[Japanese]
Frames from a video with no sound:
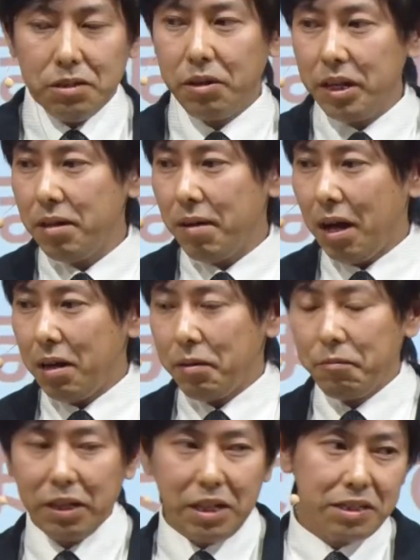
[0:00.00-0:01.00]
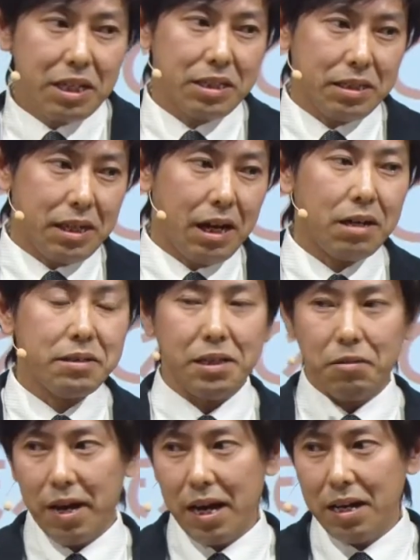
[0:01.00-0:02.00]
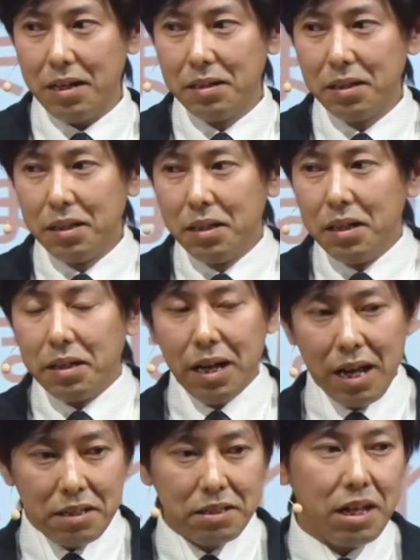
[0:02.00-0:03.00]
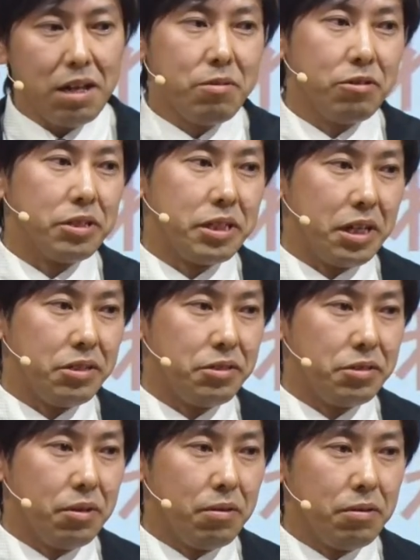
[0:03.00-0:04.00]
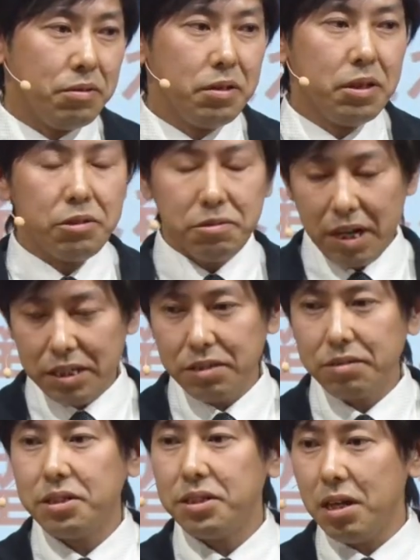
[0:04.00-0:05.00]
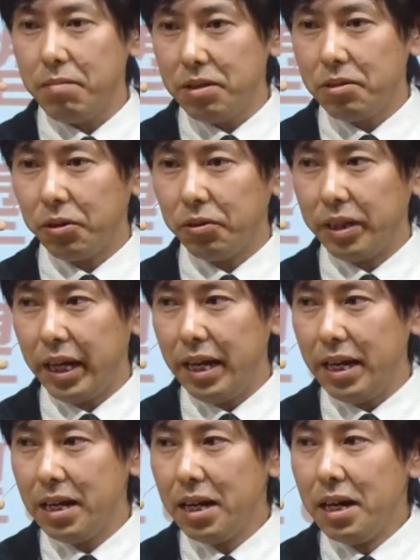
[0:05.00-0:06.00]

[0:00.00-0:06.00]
それでは私たち科学者はがん細胞の性質を詳しく調べることで